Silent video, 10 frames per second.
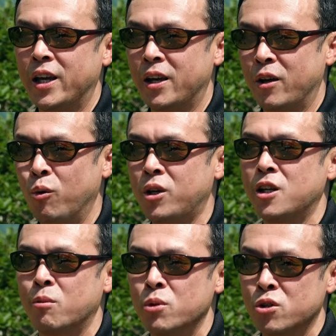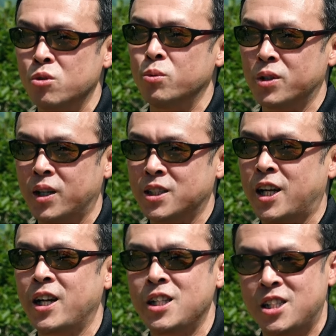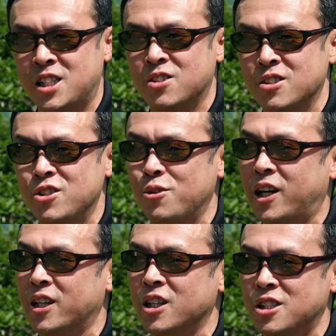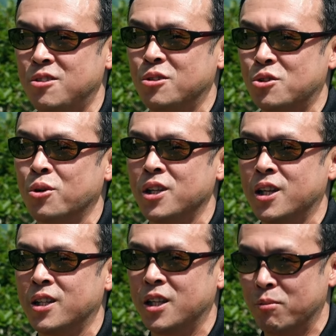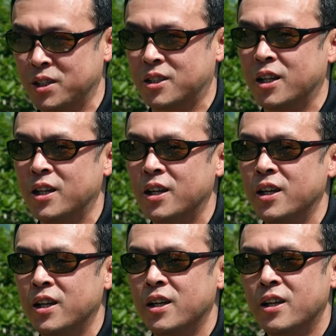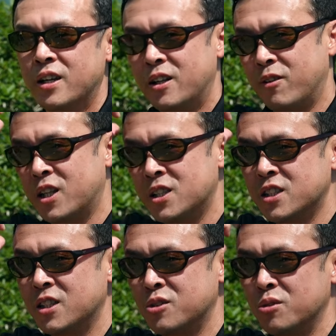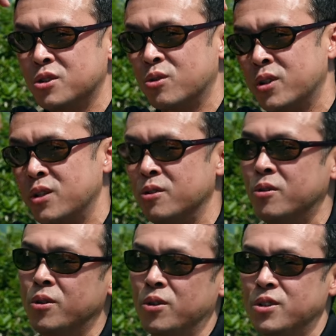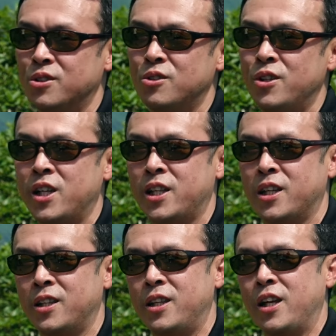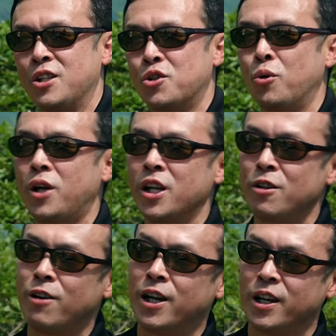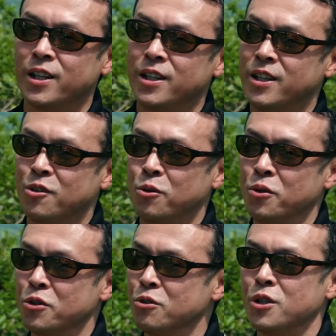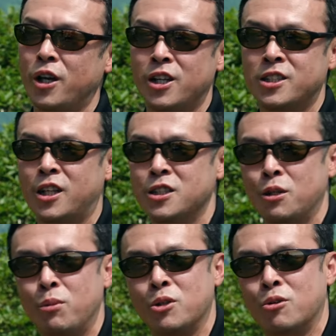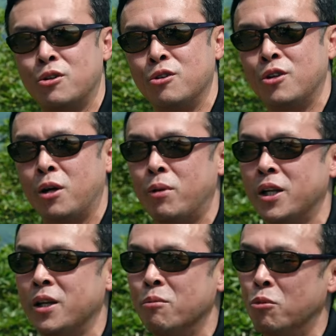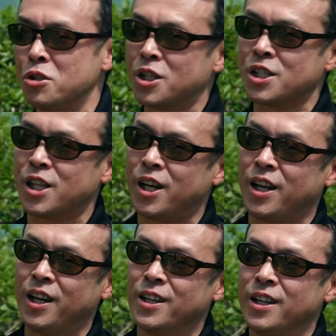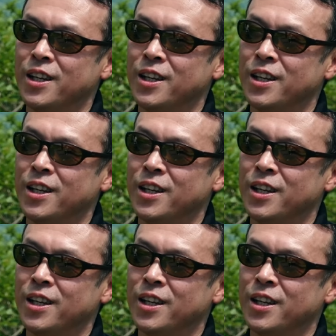え大きな魅力を持ったチャレンジするような形の商品になっています私たちはその商品を作るにあたって将来にはこの雄大な3 0 0 0ル級の山にもしかしたら